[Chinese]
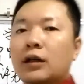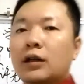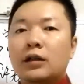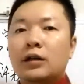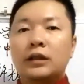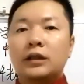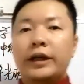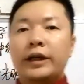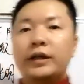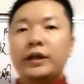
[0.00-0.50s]

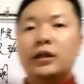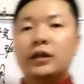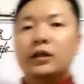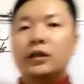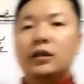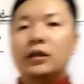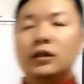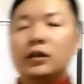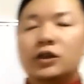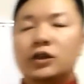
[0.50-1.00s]
在
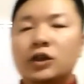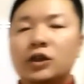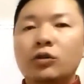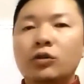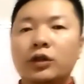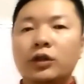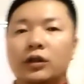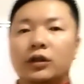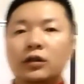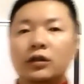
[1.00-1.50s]
社
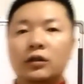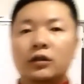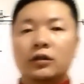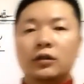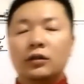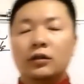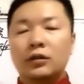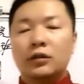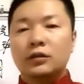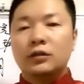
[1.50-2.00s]
会，
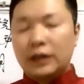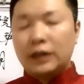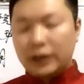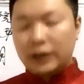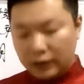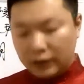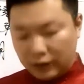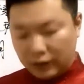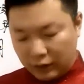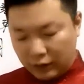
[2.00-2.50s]

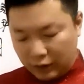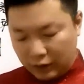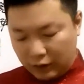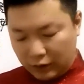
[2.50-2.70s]
在。